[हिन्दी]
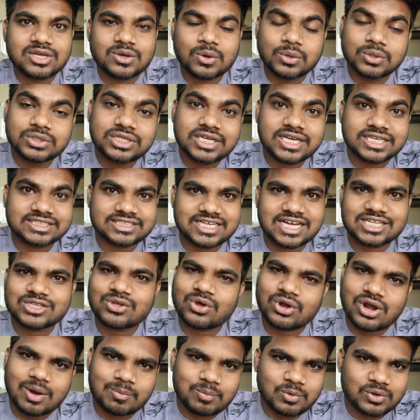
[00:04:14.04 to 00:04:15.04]
खुद के साथ
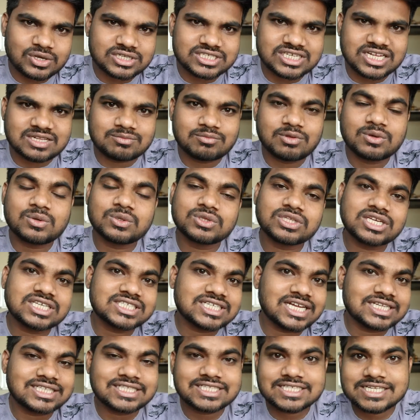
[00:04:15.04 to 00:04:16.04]
और आप लोग के साथ भी खुद के
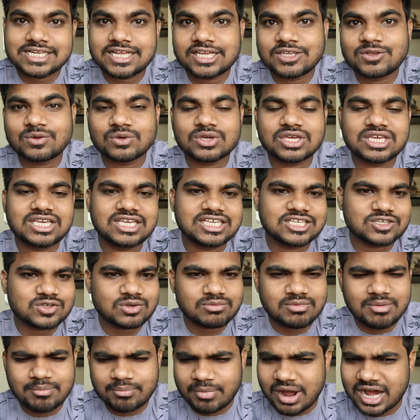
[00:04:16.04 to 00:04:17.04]
साथ इसलिए क्योंकि
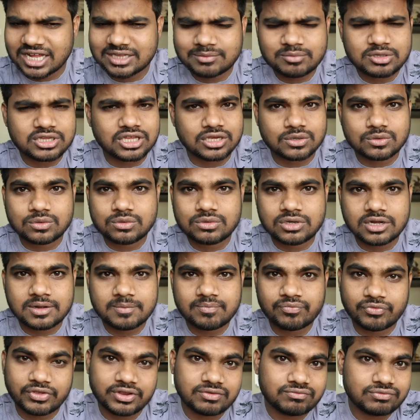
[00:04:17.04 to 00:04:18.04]
इसको मैं बाद में देखूँ ना
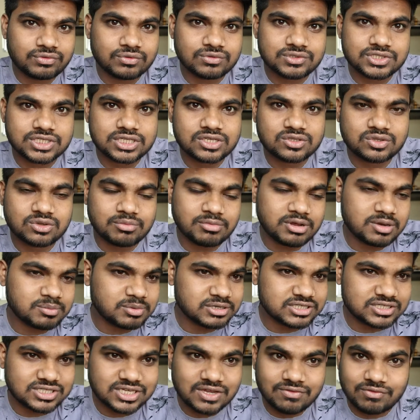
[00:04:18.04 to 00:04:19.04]
इन फ्यूचर तो मेरे
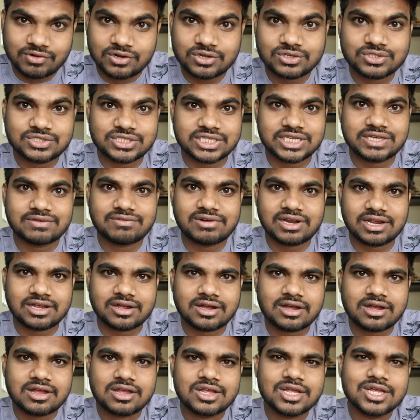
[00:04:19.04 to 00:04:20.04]
पास ये वीडियो सेव
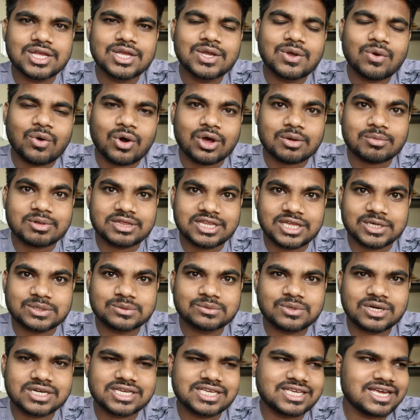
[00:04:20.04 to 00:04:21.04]
रहेगा और मैं
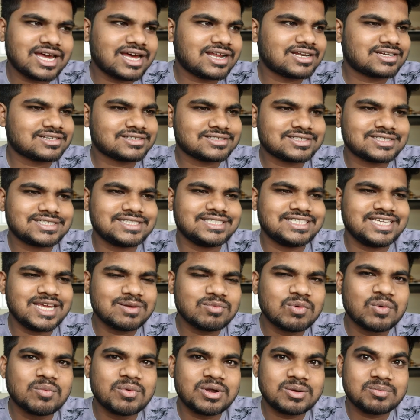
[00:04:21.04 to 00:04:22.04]
देखूंगा कि यार
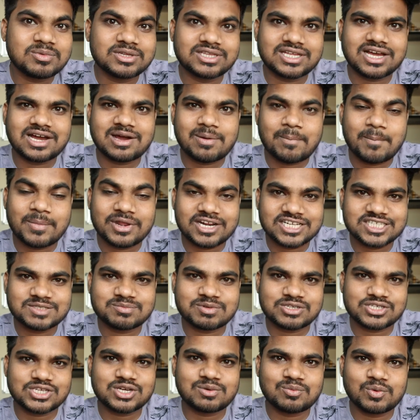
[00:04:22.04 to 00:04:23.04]
ये मूवमेंट भी था मेरा
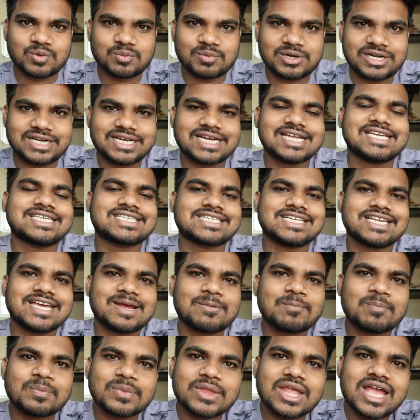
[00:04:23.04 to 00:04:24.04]
स्पेशल मूवमेंट
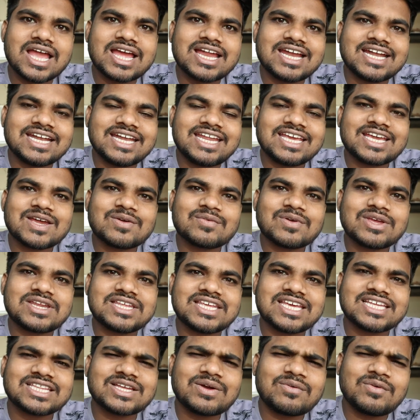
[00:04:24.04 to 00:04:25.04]
इसलिए ठीक है फिर
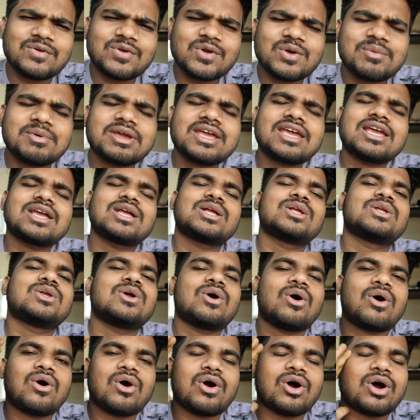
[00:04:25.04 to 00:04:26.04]
ये था वीडियो में
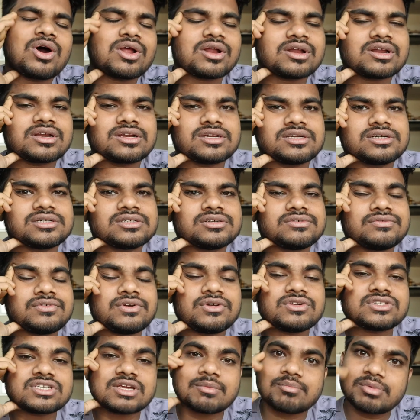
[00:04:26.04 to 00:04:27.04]
और
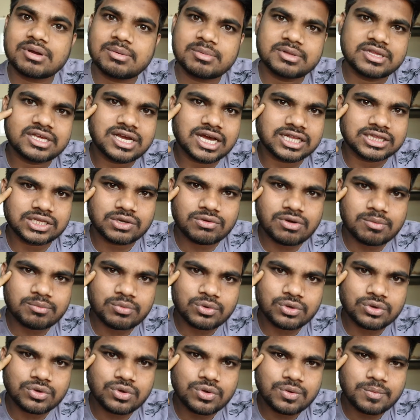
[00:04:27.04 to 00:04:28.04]
वीडियो सैंपल में दिखाता हूँ आप लोग